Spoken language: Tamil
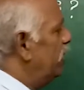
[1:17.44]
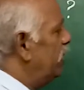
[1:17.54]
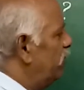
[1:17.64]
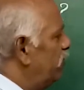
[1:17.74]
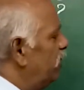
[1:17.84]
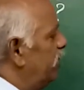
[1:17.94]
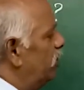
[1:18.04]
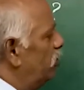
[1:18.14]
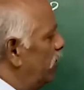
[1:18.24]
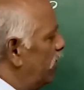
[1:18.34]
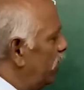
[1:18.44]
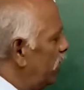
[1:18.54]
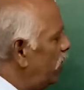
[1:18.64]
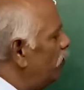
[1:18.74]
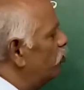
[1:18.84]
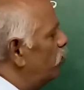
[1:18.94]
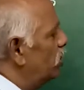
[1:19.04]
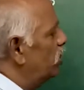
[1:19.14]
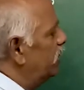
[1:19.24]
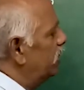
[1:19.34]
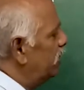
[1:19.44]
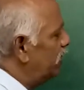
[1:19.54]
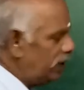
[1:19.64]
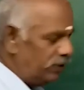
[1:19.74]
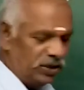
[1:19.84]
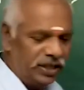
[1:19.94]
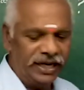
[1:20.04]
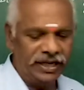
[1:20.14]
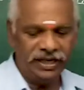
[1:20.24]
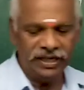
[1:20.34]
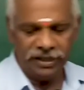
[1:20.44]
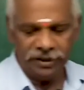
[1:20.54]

இருபத்தி எட்டு பை பத்து இன்ட்டு ரெண்டு